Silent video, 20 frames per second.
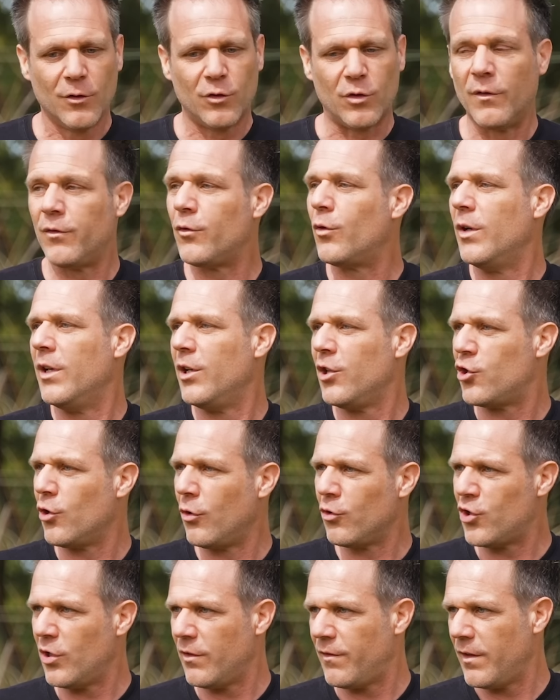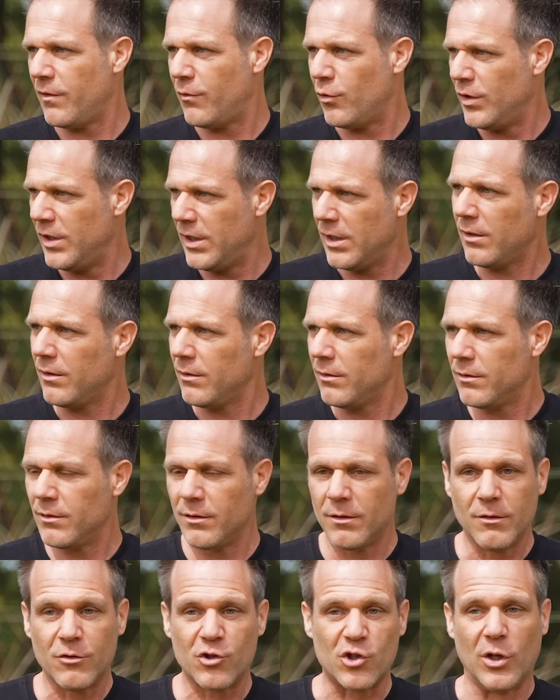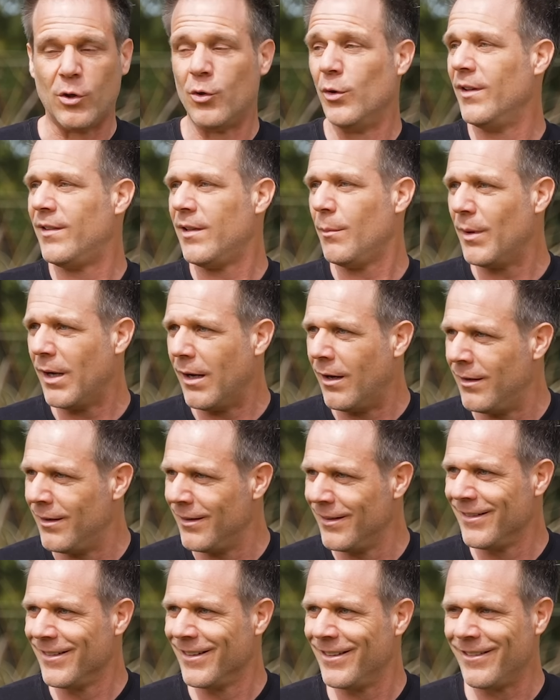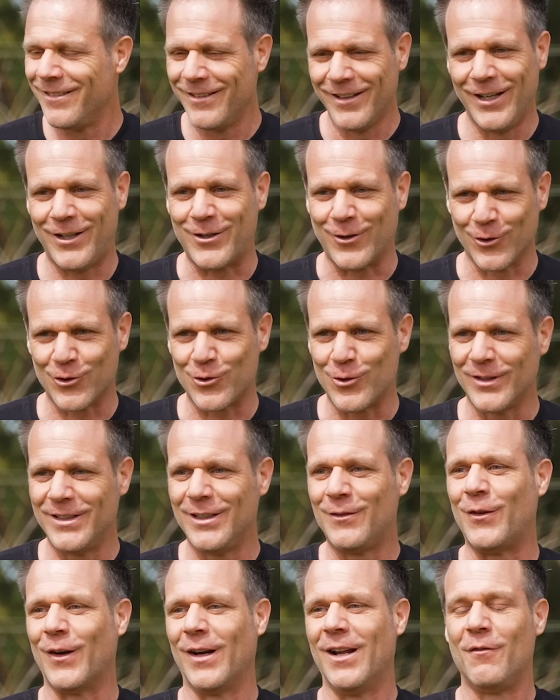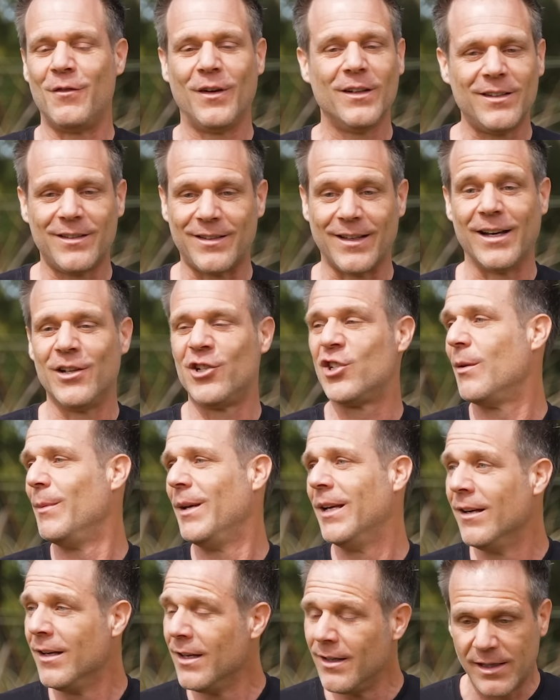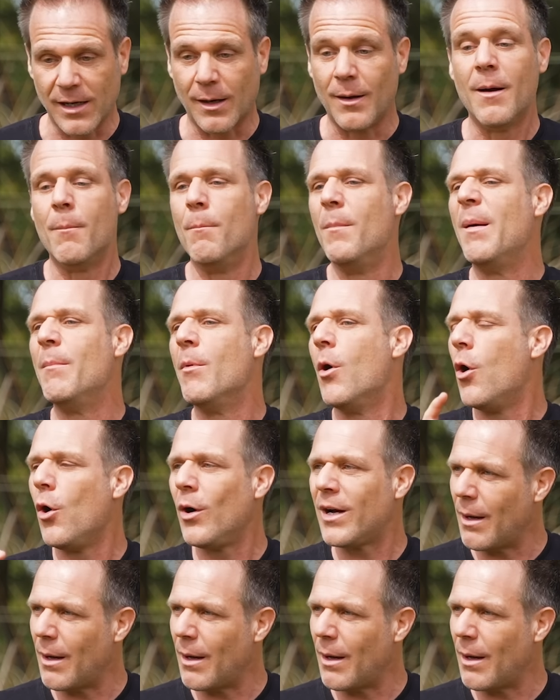sauf que les gens que j'ai fait venir, je les connaissais pas. Et quand je leur dis de faire la fête, ils s'arrêtent jamais. C'est-à-dire, même hors